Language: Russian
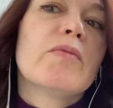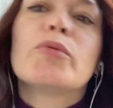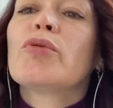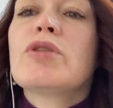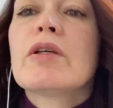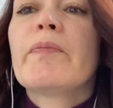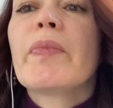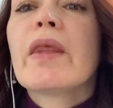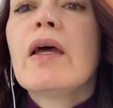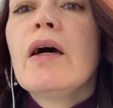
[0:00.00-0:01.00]

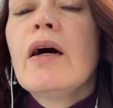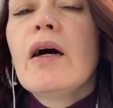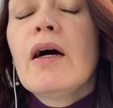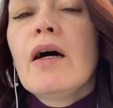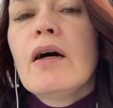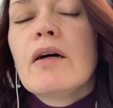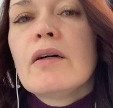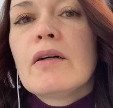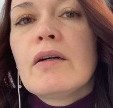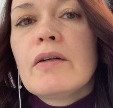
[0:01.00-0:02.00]
вопросом.
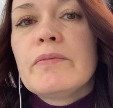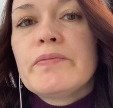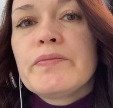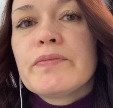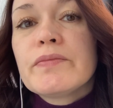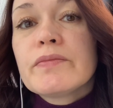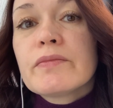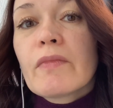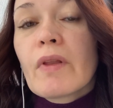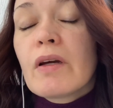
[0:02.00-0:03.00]

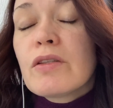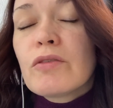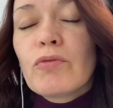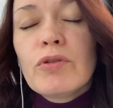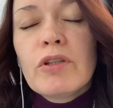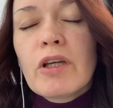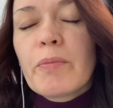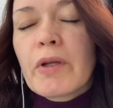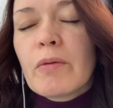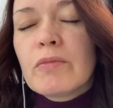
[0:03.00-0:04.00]
А сегодня
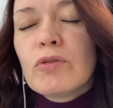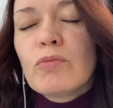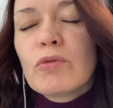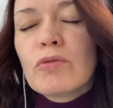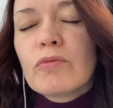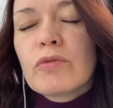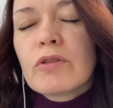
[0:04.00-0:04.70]
я прям думаю,